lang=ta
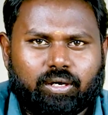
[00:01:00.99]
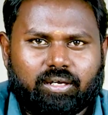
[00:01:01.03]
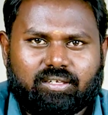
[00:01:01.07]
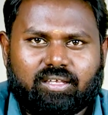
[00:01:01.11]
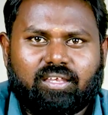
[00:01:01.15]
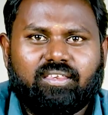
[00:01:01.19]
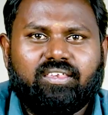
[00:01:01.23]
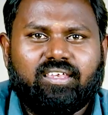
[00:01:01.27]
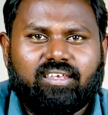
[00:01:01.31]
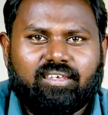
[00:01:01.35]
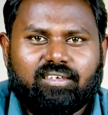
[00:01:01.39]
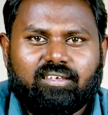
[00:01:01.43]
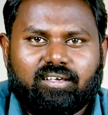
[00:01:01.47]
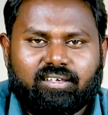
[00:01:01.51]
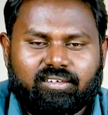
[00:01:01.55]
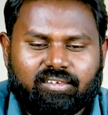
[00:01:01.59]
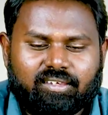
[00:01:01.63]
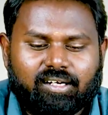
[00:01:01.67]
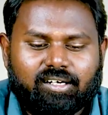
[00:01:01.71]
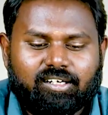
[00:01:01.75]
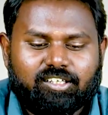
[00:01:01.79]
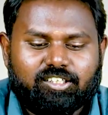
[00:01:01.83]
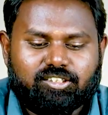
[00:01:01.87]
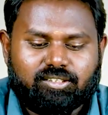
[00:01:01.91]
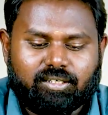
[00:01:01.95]
லொக்கேஷன்
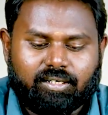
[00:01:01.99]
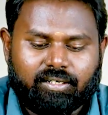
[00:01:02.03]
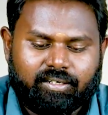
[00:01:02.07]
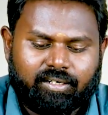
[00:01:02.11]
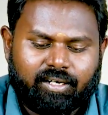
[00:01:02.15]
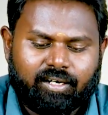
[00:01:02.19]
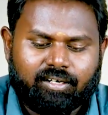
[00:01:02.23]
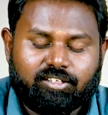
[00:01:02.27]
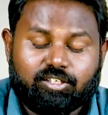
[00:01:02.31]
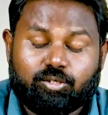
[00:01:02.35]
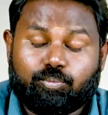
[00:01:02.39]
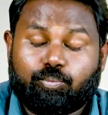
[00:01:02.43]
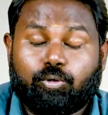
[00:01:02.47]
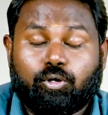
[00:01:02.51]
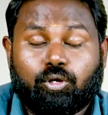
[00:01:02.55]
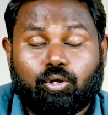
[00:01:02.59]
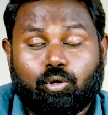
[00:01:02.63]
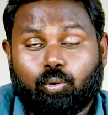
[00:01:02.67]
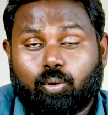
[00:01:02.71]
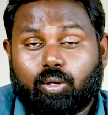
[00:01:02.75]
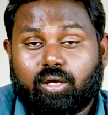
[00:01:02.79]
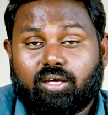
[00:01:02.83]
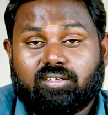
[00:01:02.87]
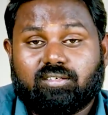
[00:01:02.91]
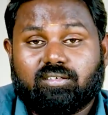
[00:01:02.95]
இந்த இன்டர்ன்ஷிப்போட
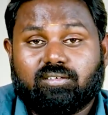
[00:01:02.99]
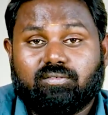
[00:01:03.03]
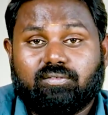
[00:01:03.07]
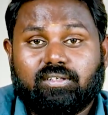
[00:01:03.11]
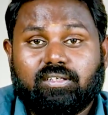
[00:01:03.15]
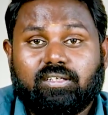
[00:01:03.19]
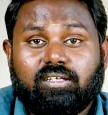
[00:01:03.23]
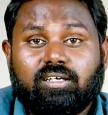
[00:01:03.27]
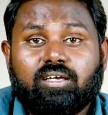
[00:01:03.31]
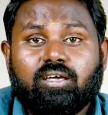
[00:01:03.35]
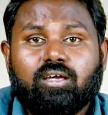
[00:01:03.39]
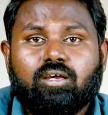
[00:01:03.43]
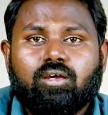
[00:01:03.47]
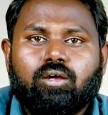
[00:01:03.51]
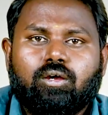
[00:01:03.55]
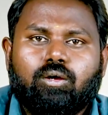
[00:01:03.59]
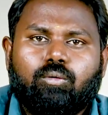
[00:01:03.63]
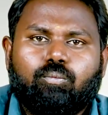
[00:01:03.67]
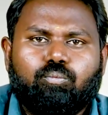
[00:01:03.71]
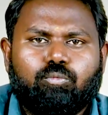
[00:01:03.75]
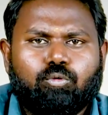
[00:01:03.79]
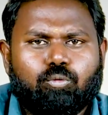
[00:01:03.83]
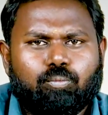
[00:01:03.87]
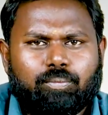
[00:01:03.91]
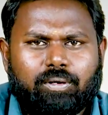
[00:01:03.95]
லொக்கேஷன் வந்து
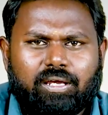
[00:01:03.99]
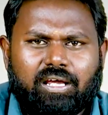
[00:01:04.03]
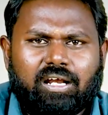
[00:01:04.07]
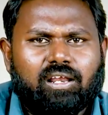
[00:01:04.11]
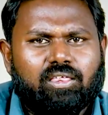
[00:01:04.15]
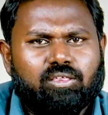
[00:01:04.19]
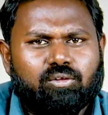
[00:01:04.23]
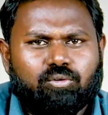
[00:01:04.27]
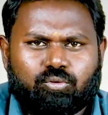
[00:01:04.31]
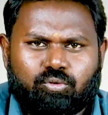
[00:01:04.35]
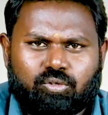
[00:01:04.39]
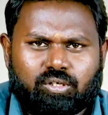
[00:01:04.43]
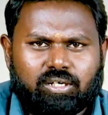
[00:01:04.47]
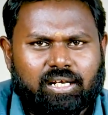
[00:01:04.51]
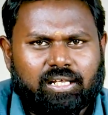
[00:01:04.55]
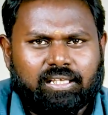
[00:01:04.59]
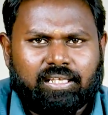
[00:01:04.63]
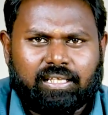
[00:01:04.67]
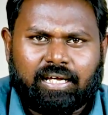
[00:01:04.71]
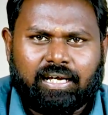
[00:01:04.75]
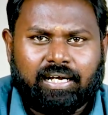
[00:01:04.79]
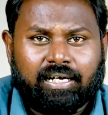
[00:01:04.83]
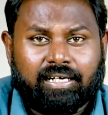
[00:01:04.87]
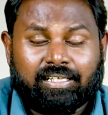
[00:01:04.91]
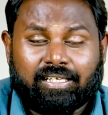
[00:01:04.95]
மும்பை அல்லது
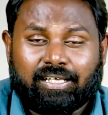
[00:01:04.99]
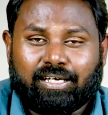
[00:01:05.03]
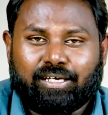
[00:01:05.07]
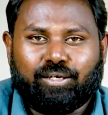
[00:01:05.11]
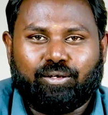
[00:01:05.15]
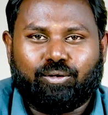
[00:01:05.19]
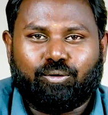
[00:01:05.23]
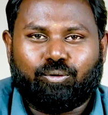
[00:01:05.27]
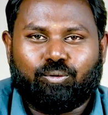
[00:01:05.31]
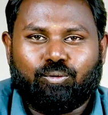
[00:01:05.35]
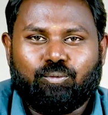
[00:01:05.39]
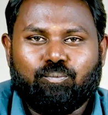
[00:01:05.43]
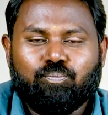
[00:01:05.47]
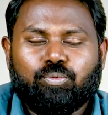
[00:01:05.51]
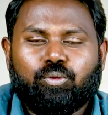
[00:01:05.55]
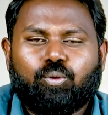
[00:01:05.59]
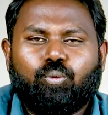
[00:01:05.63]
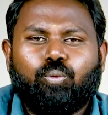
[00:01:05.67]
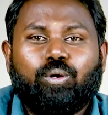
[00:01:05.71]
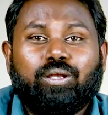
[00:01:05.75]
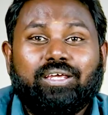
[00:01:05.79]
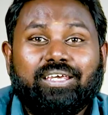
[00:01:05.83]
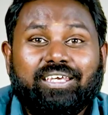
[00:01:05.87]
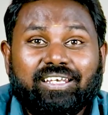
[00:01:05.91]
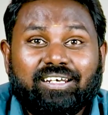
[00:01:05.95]
குஜராத் அங்கே தான் இருக்கும்
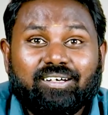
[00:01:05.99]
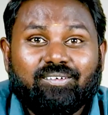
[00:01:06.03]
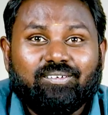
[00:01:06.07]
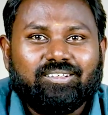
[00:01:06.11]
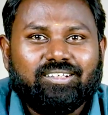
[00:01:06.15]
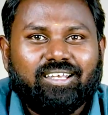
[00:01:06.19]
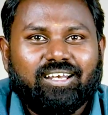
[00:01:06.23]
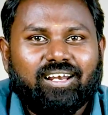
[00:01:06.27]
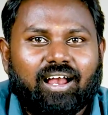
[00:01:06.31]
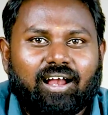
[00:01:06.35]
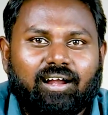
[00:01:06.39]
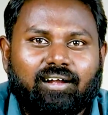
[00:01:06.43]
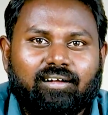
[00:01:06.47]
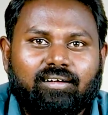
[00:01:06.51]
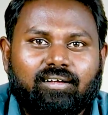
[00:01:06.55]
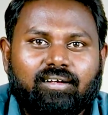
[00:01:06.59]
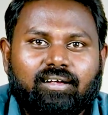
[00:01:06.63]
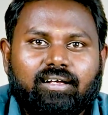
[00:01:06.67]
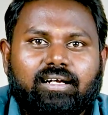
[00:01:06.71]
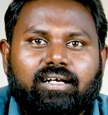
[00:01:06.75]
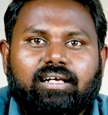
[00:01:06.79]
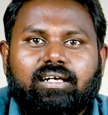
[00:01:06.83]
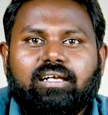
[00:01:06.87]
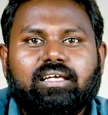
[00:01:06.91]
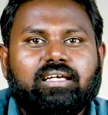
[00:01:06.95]
ஒரு இருபது நாள்
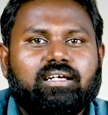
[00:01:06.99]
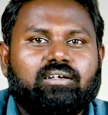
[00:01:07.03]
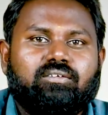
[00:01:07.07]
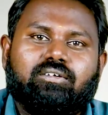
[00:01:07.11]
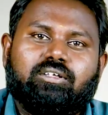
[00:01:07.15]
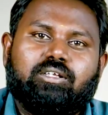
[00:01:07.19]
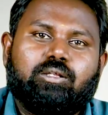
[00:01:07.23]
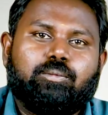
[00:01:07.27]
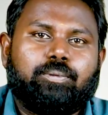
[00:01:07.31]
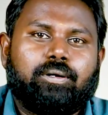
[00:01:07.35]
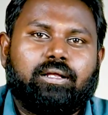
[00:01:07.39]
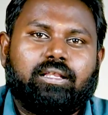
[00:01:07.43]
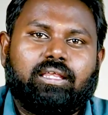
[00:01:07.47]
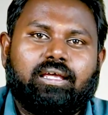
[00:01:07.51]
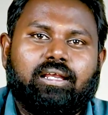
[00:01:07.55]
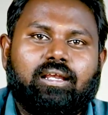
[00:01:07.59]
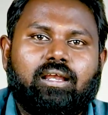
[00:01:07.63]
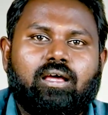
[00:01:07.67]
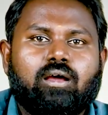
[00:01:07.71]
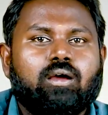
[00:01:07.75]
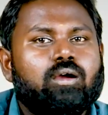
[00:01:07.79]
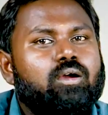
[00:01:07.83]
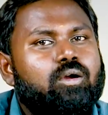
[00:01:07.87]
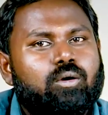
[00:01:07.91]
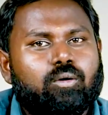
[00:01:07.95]
நீங்கள் வந்து
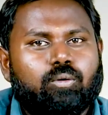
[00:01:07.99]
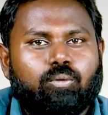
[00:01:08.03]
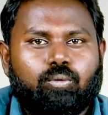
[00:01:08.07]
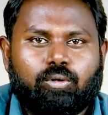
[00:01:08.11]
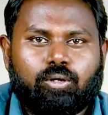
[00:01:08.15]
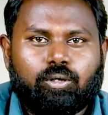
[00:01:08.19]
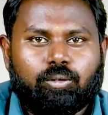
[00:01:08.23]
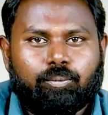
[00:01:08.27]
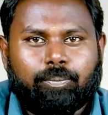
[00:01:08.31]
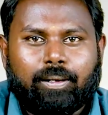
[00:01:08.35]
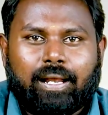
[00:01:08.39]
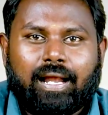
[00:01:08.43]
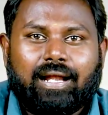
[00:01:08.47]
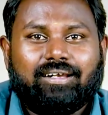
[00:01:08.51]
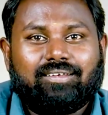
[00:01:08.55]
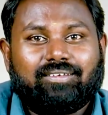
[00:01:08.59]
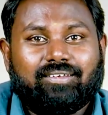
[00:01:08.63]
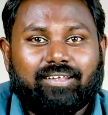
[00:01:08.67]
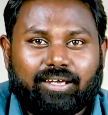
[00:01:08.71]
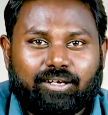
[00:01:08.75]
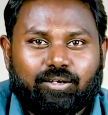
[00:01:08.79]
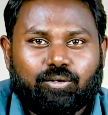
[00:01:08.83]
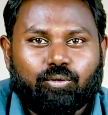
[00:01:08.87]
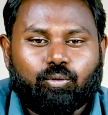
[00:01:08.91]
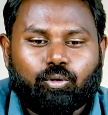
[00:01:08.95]
பார்த்திங்கன்னா ஒரு பிளான்
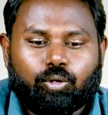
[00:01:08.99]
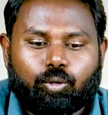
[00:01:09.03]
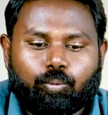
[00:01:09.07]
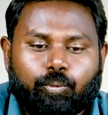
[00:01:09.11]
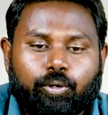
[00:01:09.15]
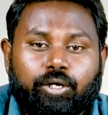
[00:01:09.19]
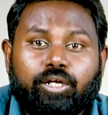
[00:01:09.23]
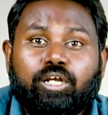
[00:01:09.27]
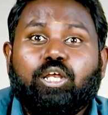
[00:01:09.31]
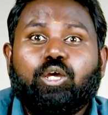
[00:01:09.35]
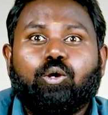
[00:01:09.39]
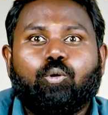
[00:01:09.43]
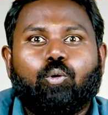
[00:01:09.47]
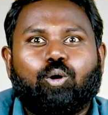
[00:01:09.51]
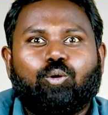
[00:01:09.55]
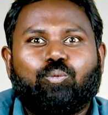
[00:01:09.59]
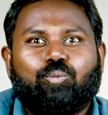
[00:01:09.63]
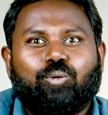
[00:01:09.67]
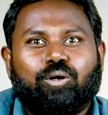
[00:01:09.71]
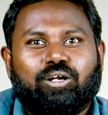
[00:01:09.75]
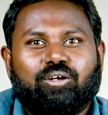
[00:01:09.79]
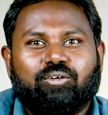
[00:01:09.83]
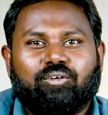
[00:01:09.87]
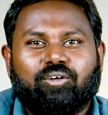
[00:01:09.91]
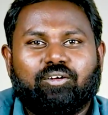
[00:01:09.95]
சைட்டுக்குள்ளே போயிட்டு நீங்கள்
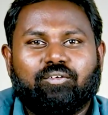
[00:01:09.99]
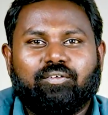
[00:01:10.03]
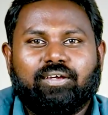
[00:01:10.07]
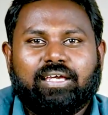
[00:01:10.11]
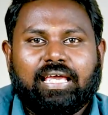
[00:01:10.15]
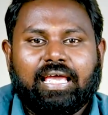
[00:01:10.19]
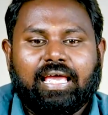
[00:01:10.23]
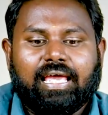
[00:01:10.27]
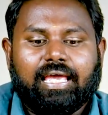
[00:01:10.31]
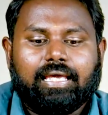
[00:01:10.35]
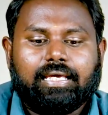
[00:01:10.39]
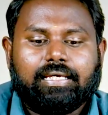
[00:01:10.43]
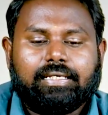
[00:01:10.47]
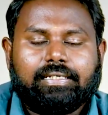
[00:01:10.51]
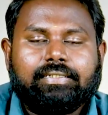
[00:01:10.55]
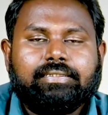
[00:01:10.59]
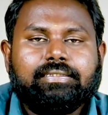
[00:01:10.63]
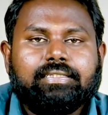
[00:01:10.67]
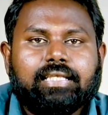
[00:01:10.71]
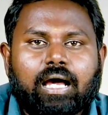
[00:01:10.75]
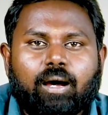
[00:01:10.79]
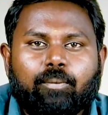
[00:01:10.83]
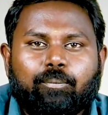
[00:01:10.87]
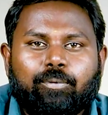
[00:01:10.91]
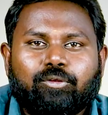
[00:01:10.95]
ஒர்க் பண்ணிட்டு வருவீங்க
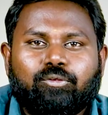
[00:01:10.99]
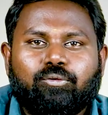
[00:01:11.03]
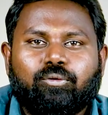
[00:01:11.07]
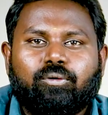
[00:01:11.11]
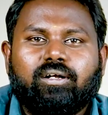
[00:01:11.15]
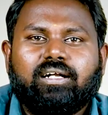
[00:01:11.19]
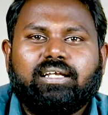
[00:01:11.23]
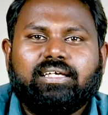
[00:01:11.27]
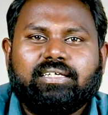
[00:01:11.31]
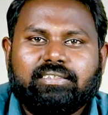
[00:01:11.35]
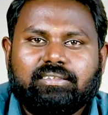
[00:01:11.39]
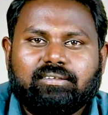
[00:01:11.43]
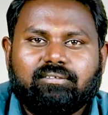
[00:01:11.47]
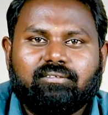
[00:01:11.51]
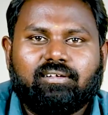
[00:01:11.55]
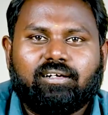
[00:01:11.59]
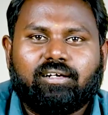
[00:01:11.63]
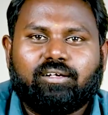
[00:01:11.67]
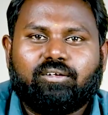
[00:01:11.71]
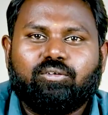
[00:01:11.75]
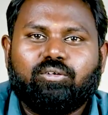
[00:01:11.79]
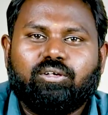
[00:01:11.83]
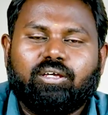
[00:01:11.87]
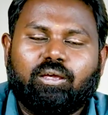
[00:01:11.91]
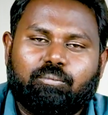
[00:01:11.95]
இந்த ஆப்பர்ச்சுனிட்டி இது
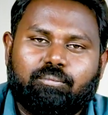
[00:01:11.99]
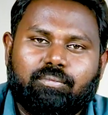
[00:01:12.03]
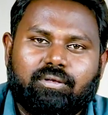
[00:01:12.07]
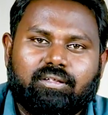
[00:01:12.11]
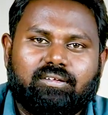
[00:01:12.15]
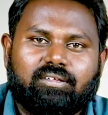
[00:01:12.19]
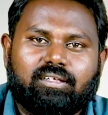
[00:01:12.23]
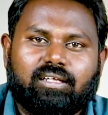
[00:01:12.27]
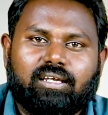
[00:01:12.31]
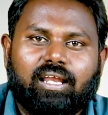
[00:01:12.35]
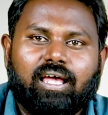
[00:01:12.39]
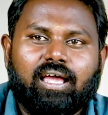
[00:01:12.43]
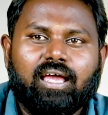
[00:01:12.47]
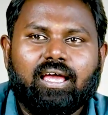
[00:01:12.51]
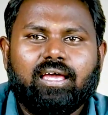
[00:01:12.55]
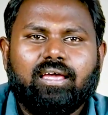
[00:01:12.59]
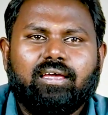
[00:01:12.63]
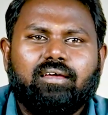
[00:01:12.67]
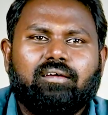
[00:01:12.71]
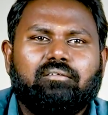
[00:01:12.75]
வரைக்கும் எம்இசியில்